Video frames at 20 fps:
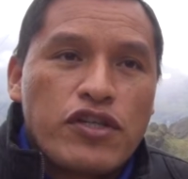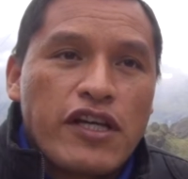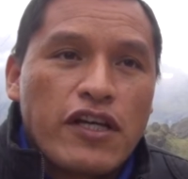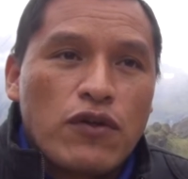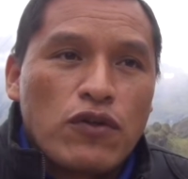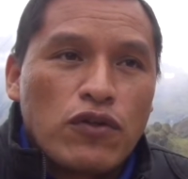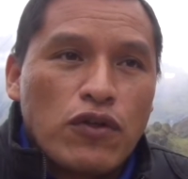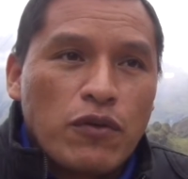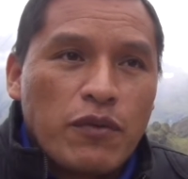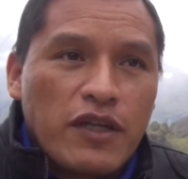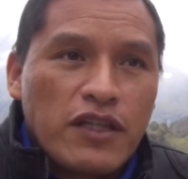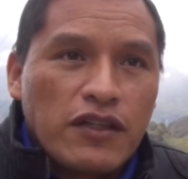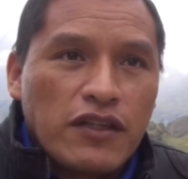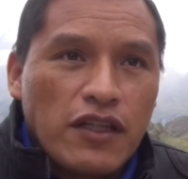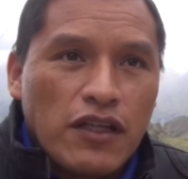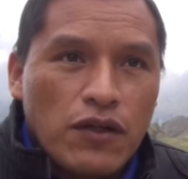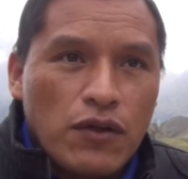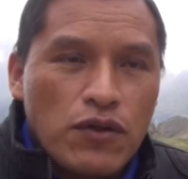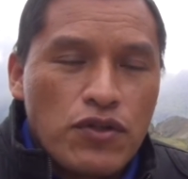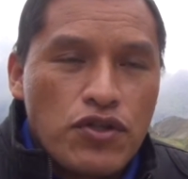
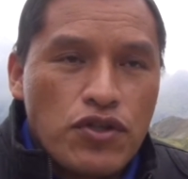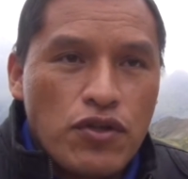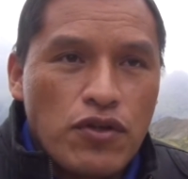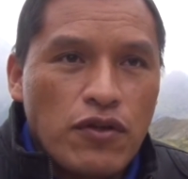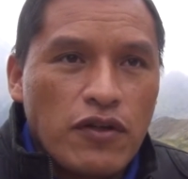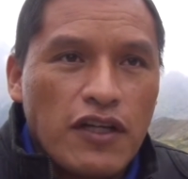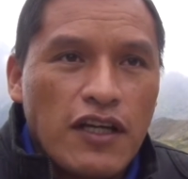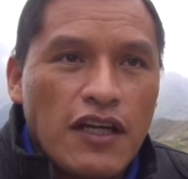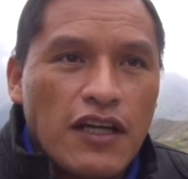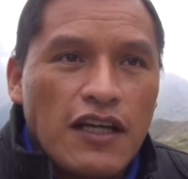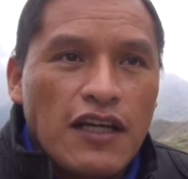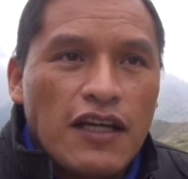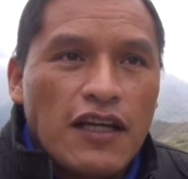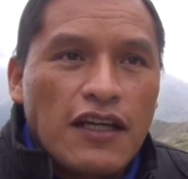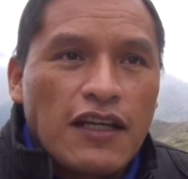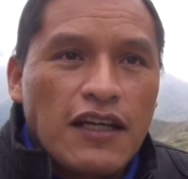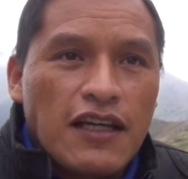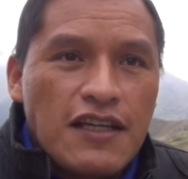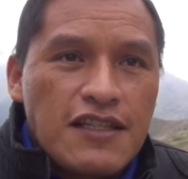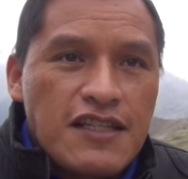098
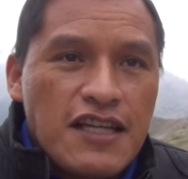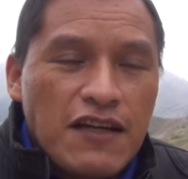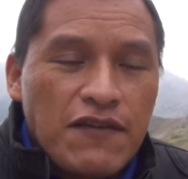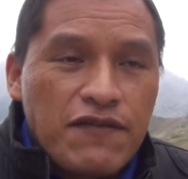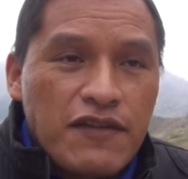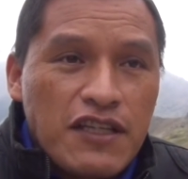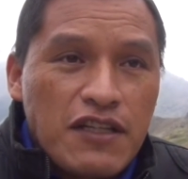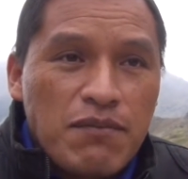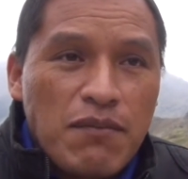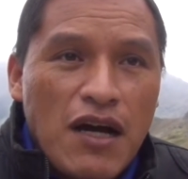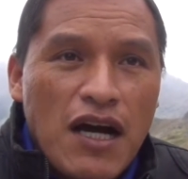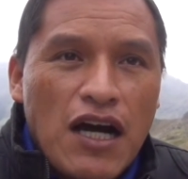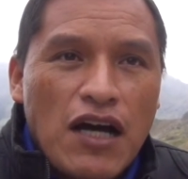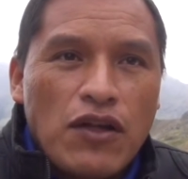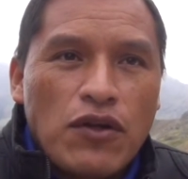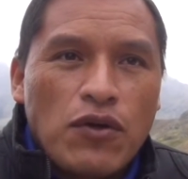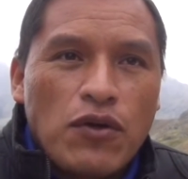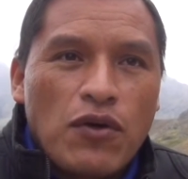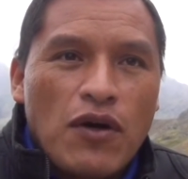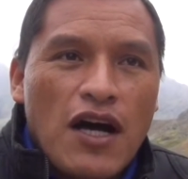que se ha
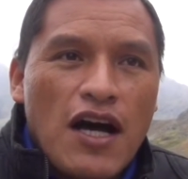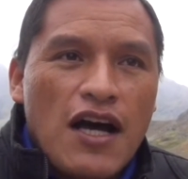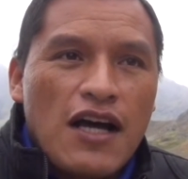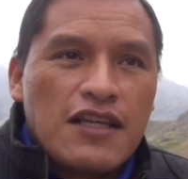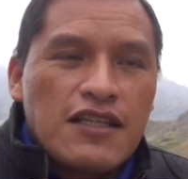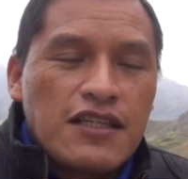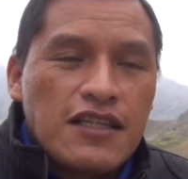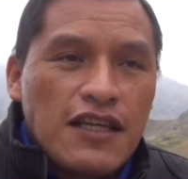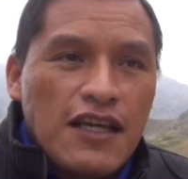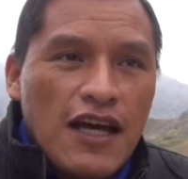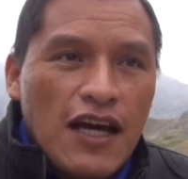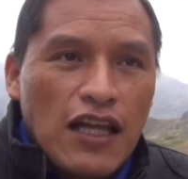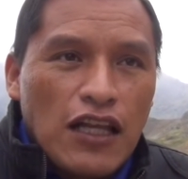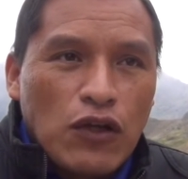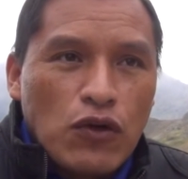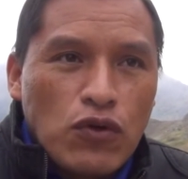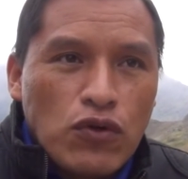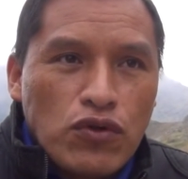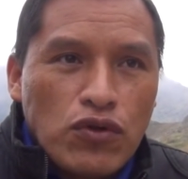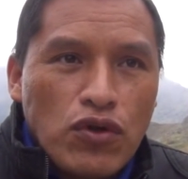firmado hace
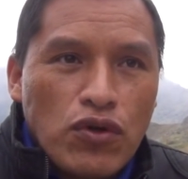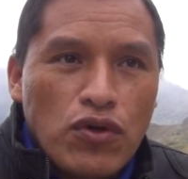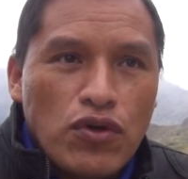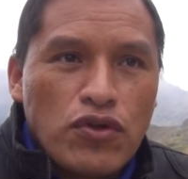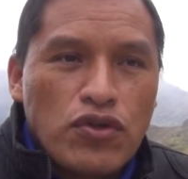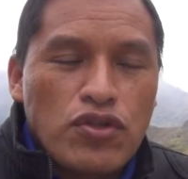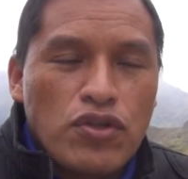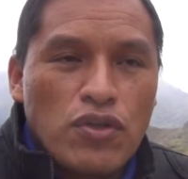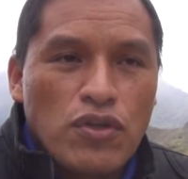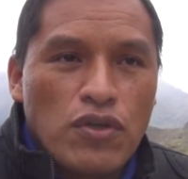algunas